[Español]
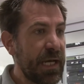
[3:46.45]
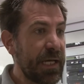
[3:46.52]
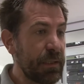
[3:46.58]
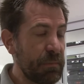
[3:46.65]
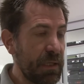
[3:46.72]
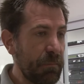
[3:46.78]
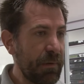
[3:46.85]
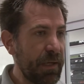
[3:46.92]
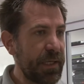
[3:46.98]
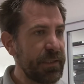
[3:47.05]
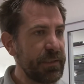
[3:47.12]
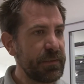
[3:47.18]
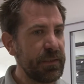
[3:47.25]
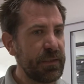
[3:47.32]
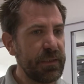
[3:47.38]
Animal
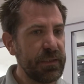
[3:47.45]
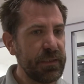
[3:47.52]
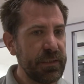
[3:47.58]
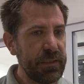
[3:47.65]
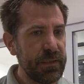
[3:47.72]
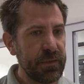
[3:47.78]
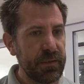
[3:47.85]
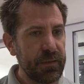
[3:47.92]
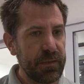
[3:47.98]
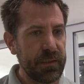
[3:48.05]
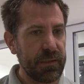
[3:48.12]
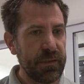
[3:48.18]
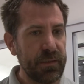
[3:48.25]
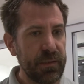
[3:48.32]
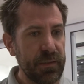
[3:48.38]
Planet y
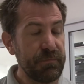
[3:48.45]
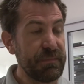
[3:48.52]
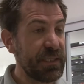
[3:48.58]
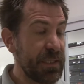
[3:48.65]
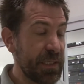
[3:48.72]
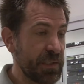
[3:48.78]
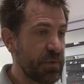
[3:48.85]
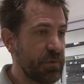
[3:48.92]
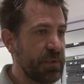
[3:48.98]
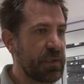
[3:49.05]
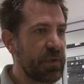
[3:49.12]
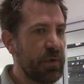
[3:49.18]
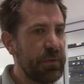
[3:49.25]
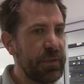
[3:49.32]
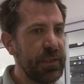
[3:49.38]
Investigación
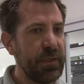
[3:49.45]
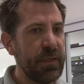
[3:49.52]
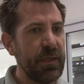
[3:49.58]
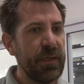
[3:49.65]
Discovery,